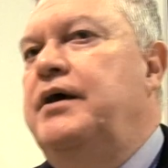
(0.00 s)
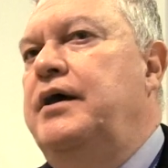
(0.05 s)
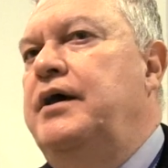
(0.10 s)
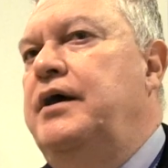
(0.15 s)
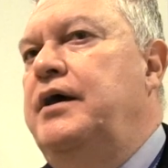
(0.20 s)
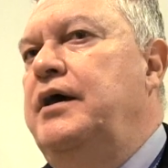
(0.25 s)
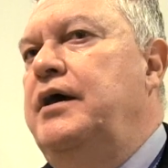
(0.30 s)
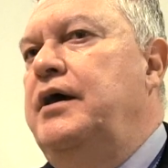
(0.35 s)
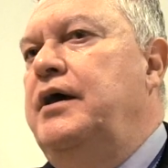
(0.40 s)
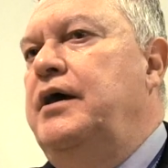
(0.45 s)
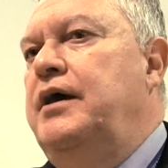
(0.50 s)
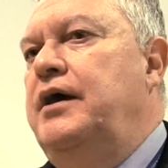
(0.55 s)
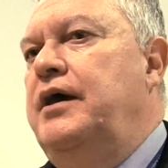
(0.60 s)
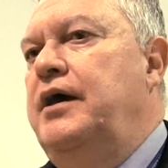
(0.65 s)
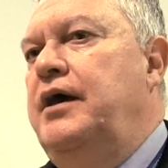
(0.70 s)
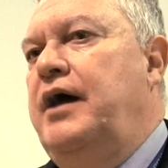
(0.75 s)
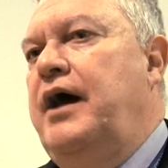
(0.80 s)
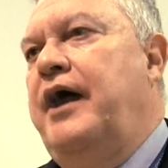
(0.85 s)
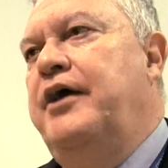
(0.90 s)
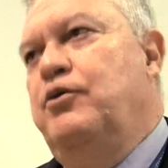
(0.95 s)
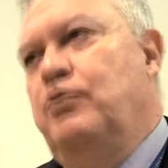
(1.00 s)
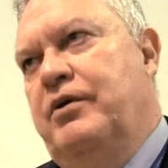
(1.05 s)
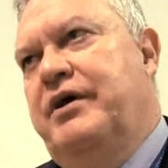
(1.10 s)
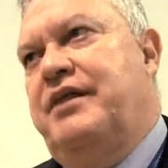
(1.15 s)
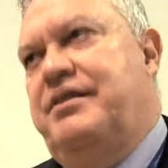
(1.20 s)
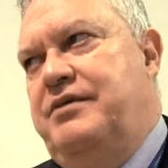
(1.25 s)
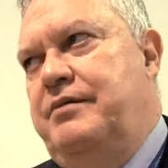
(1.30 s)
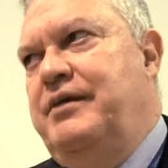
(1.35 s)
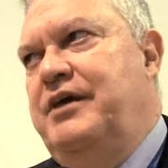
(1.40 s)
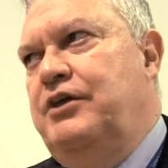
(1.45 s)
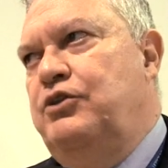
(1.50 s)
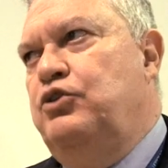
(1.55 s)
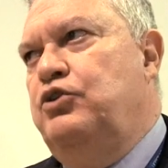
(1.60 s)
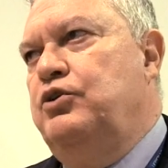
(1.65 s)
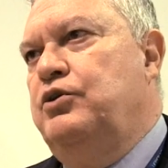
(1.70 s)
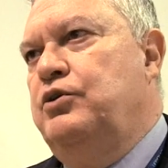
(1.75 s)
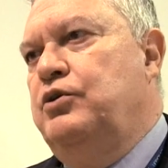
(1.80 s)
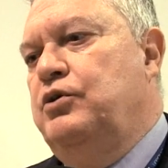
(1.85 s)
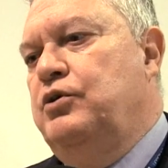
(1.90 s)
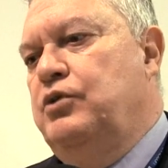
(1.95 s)
Eh, hay un
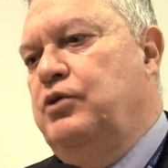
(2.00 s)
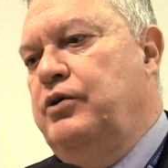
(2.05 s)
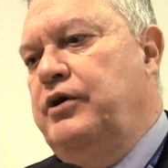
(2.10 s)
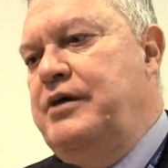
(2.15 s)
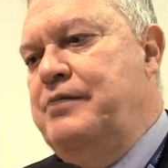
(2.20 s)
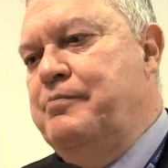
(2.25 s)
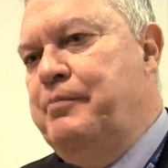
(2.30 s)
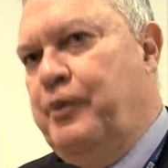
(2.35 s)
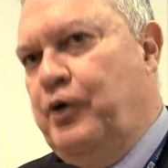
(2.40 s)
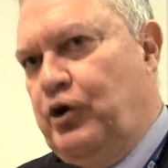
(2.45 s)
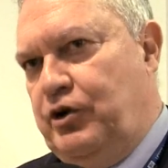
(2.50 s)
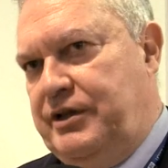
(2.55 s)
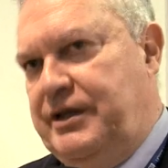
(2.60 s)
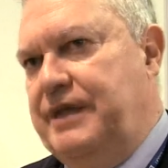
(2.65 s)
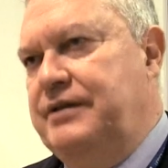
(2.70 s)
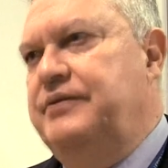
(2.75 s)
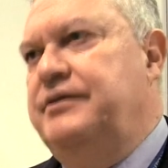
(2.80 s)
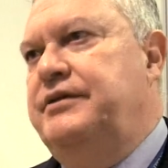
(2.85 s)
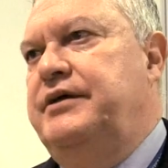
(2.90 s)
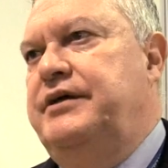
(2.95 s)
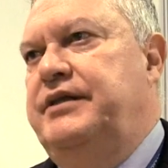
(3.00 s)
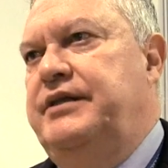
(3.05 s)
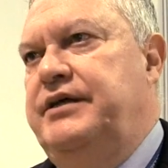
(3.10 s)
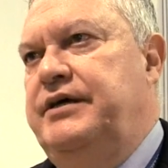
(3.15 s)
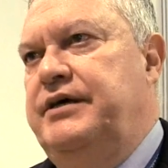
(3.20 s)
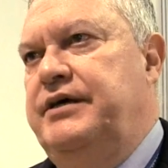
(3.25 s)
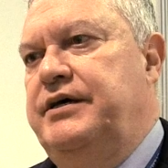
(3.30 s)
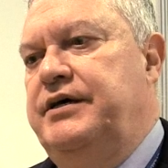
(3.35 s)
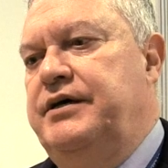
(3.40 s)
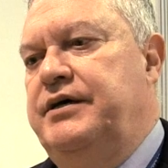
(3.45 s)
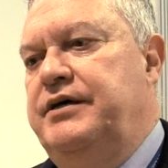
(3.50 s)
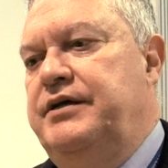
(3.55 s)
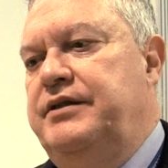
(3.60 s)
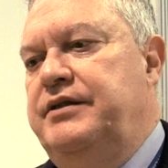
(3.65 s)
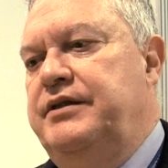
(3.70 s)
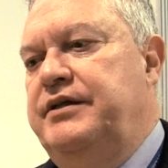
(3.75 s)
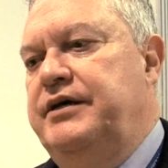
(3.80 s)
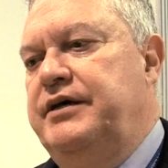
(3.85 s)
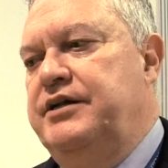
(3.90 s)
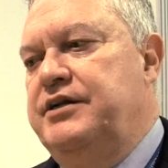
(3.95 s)
crecimiento importante
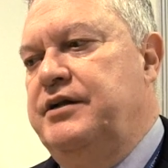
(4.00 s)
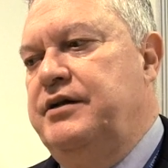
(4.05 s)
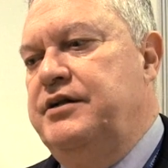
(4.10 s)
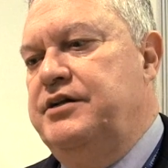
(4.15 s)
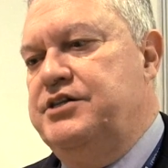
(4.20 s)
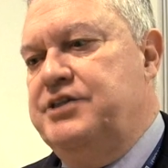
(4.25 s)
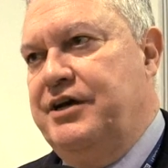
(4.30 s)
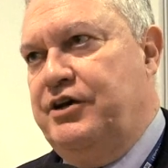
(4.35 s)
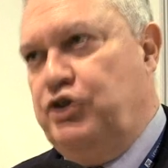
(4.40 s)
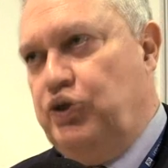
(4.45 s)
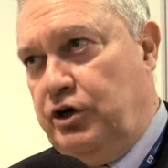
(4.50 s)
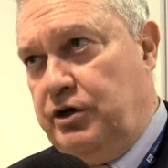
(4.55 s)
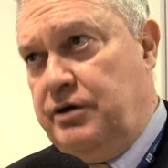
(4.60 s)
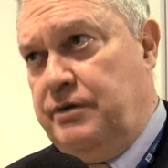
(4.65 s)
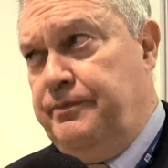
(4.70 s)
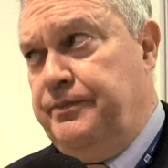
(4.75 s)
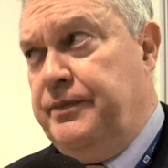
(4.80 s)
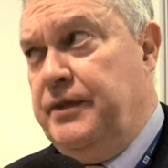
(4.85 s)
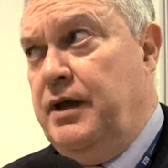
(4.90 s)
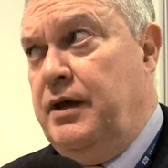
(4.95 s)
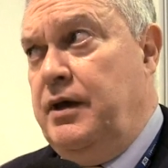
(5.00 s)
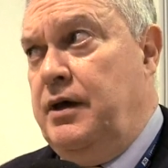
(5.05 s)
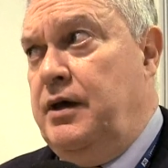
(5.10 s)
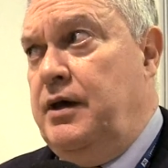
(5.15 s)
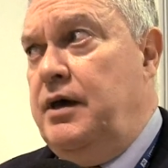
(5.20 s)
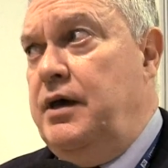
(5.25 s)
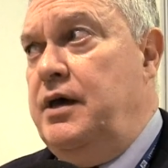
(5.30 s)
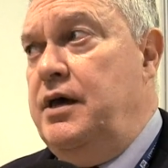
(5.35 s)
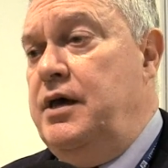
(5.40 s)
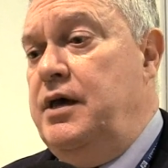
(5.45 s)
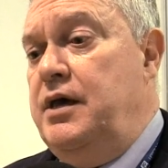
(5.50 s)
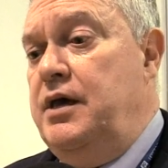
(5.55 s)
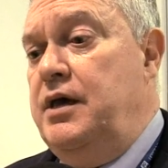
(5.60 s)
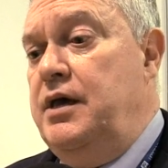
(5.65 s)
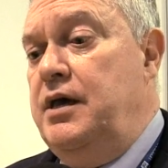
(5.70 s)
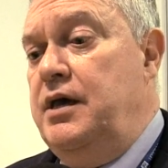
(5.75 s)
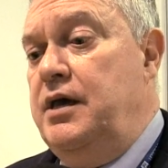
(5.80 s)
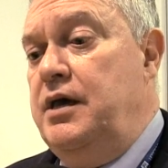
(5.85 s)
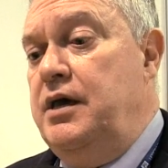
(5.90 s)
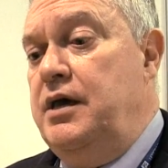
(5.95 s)
del sector
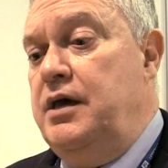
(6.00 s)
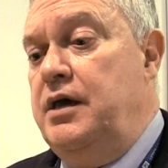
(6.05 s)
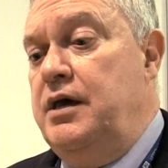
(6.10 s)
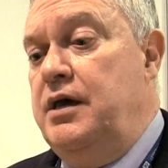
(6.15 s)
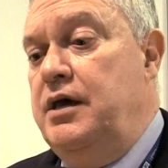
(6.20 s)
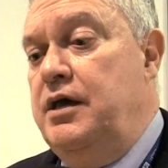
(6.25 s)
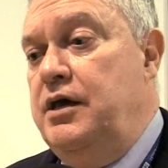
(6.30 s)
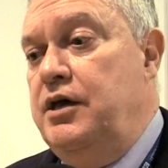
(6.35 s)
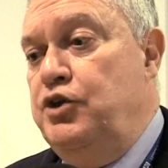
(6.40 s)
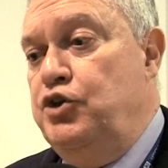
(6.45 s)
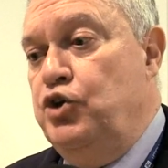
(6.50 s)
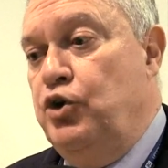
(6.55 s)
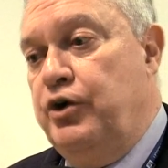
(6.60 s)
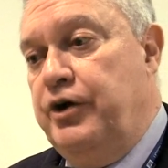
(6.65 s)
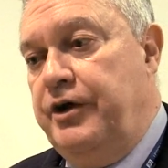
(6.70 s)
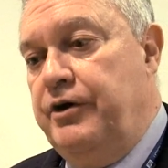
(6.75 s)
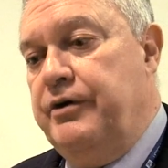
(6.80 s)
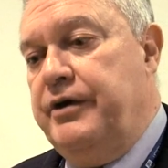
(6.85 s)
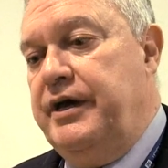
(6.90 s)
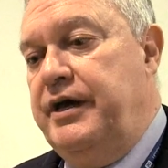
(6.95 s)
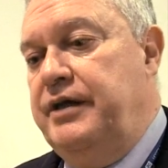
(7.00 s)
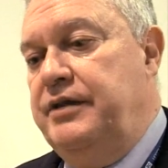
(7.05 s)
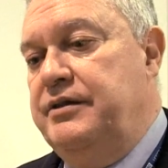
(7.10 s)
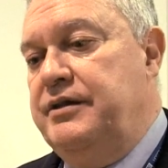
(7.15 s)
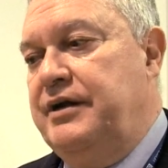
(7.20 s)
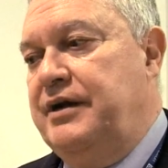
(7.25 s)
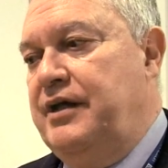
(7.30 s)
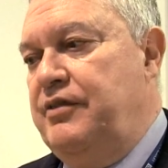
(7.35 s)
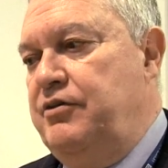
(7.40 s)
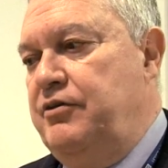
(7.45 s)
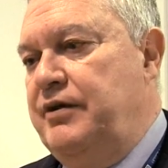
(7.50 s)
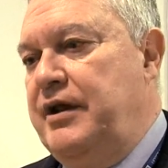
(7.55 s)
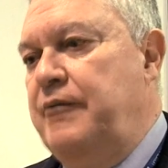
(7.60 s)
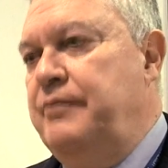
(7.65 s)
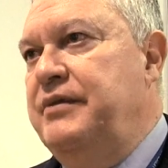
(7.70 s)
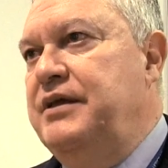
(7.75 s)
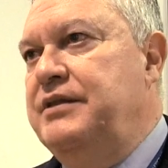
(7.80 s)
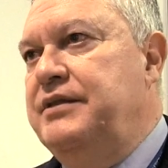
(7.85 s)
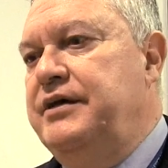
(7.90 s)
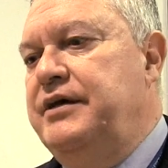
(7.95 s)
y yo creo que
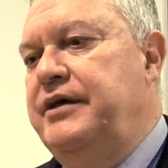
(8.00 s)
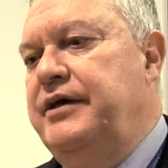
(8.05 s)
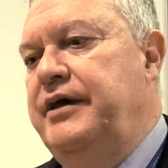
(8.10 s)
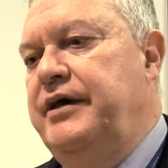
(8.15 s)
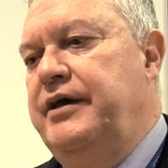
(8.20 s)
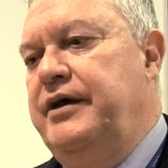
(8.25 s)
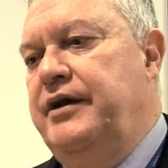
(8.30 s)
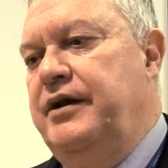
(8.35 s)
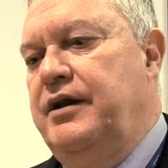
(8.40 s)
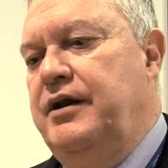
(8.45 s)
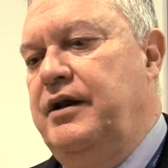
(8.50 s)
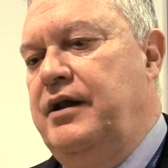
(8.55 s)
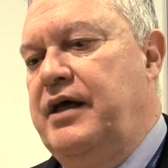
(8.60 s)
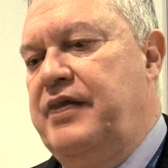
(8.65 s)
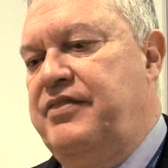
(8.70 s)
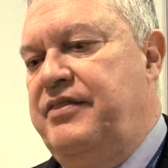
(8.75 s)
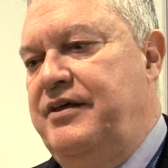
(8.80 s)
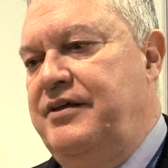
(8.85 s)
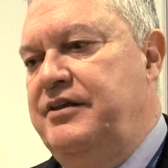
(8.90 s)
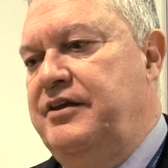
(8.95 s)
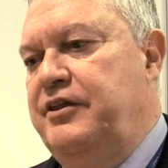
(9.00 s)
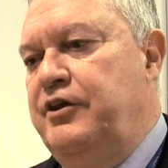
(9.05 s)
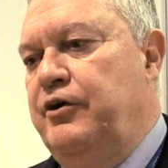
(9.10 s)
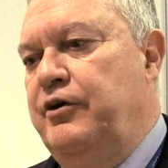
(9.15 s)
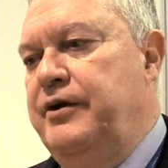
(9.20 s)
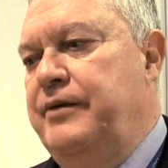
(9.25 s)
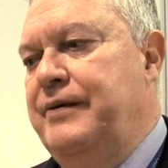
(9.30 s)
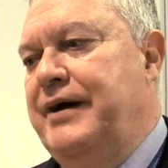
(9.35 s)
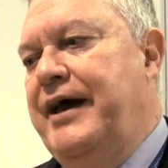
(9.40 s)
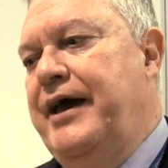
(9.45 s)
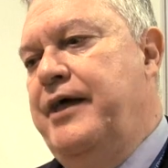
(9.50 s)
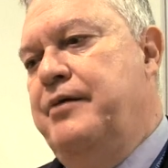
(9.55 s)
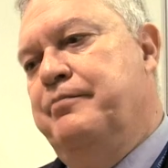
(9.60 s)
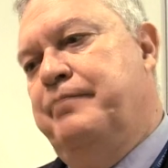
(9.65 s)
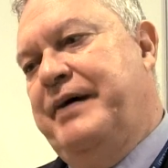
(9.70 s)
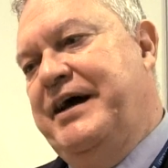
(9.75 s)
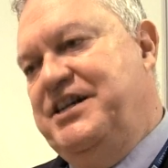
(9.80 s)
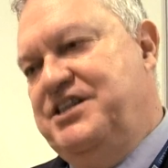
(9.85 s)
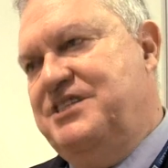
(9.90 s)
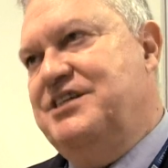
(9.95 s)
internacionalmente el aceite de oliva en
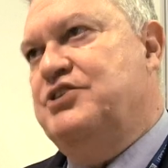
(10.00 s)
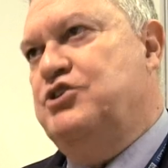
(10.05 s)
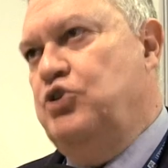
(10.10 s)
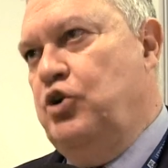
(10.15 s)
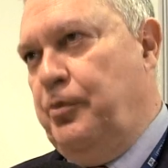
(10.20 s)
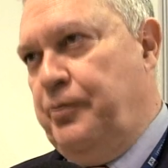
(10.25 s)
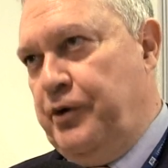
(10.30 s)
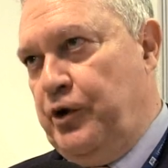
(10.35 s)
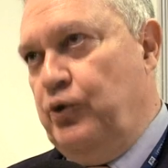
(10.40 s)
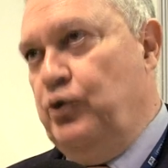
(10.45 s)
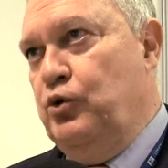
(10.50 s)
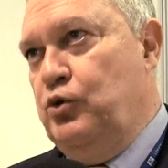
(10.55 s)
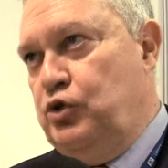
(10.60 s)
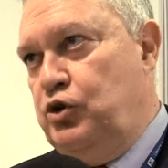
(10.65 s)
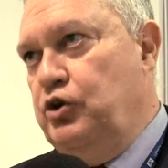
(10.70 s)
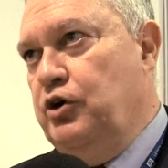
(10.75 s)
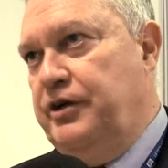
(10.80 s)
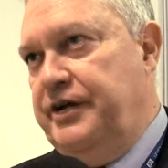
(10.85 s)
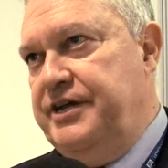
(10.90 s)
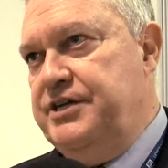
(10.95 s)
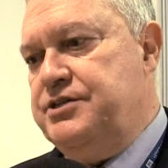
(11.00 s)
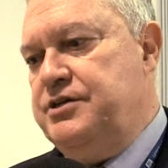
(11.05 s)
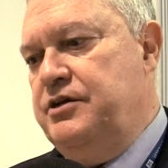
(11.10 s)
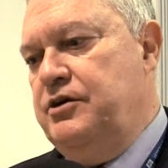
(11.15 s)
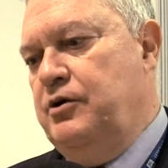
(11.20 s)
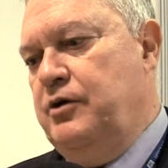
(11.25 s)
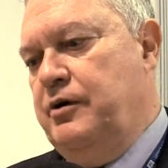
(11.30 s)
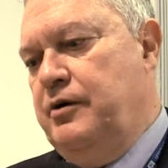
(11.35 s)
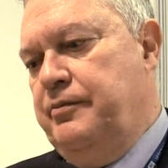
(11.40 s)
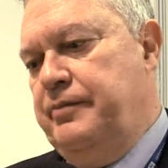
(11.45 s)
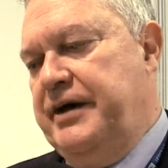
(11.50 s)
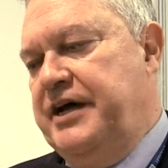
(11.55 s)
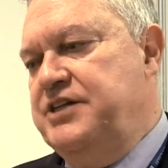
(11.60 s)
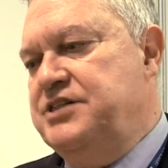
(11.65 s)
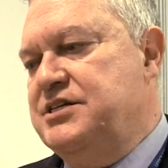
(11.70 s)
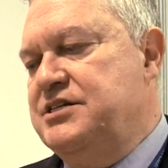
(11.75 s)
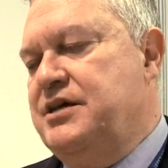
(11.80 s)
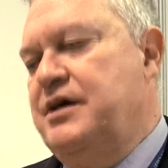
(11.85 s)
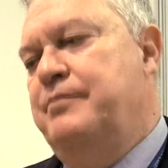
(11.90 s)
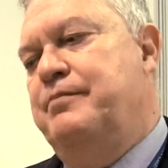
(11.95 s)
países no productores, sino
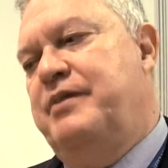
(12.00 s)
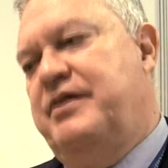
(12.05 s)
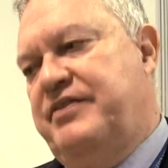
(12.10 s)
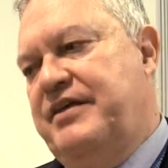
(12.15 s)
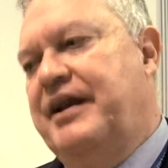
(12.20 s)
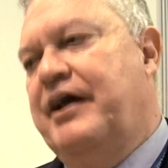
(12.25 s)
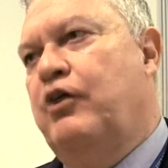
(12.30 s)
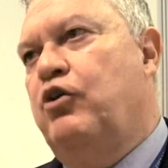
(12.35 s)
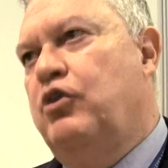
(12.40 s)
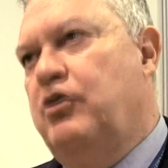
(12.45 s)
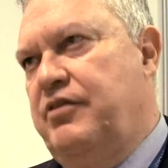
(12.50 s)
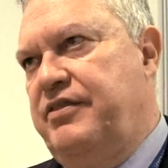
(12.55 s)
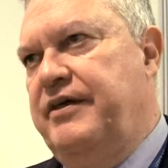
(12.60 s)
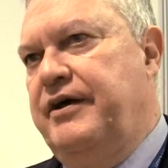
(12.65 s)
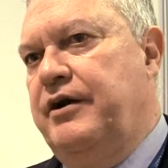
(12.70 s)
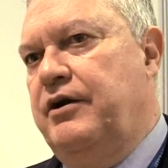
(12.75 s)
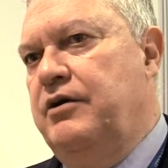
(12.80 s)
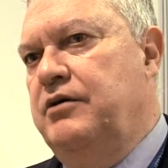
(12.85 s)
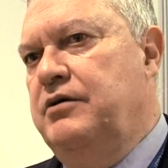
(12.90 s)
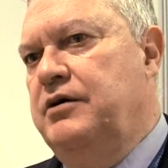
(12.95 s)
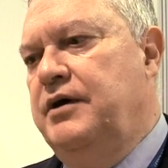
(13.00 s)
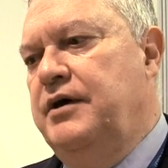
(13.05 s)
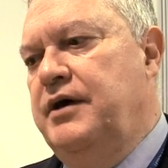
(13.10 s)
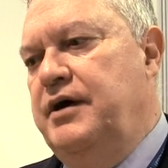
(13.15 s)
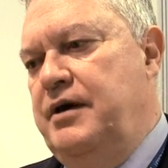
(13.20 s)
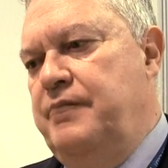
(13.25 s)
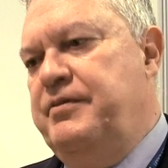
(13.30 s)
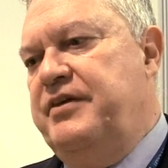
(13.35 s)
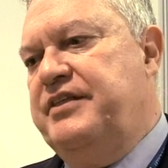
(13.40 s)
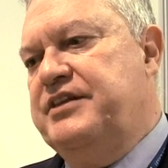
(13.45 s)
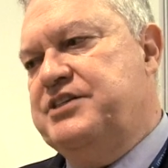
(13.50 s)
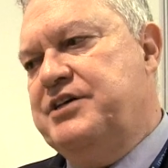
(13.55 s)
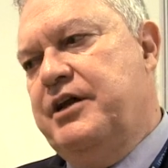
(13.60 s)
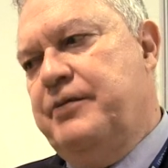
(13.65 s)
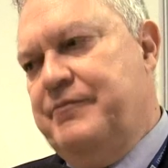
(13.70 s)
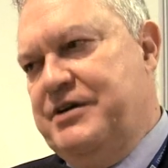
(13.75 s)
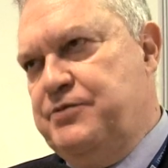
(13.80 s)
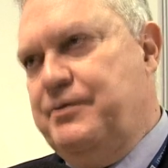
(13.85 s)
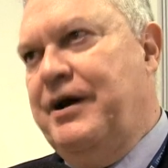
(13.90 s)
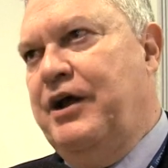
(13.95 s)
países que empiezan a conocerlo, empieza a ser más